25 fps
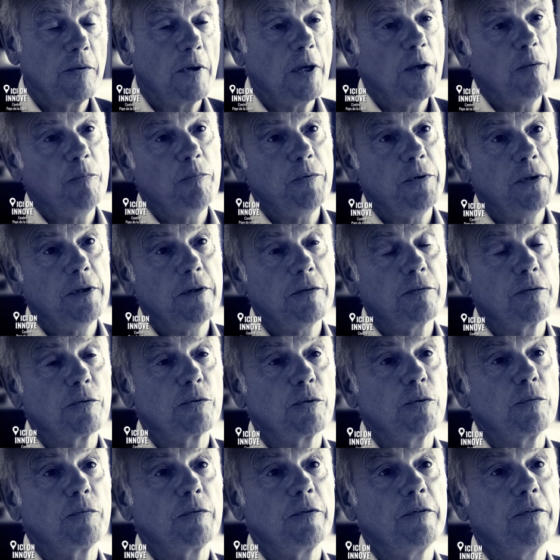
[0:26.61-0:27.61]
et puis des
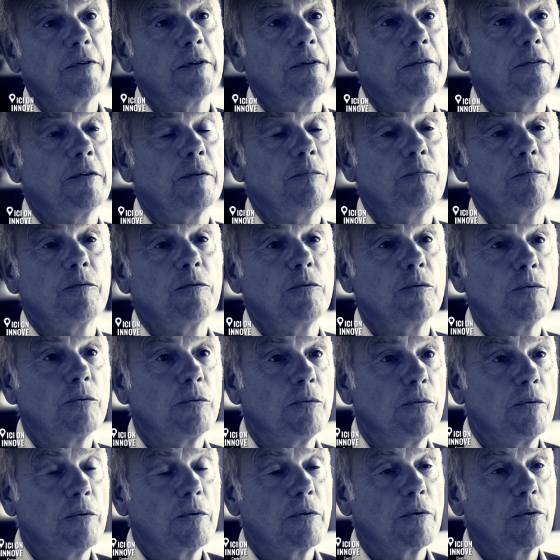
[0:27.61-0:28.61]
entreprises
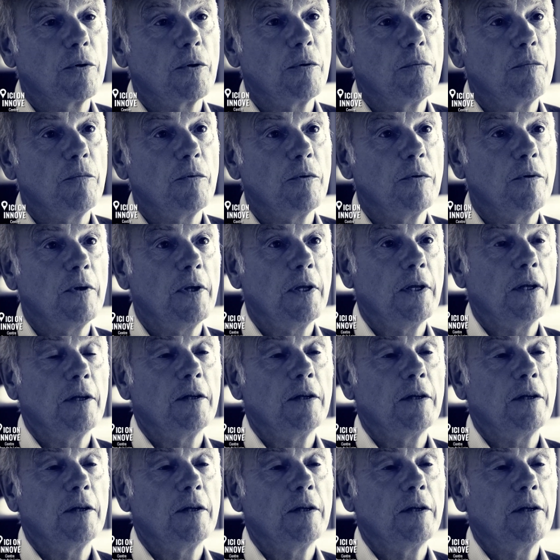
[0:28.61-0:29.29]
d'exception comme